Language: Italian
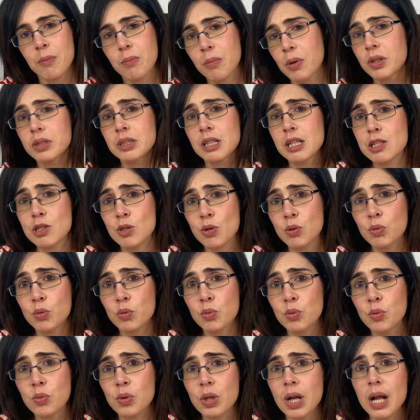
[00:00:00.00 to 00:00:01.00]
in molte
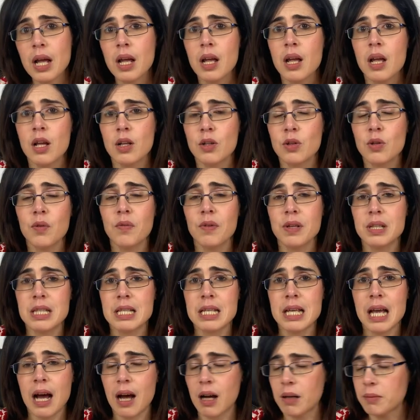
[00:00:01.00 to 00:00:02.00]
strutture dove
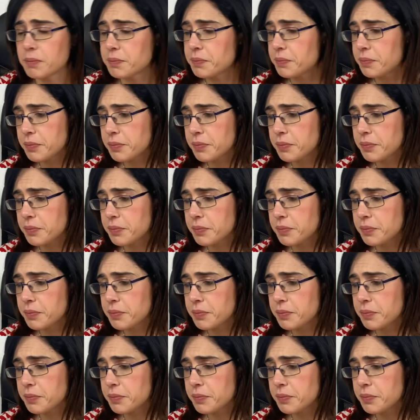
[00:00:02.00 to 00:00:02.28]
si ha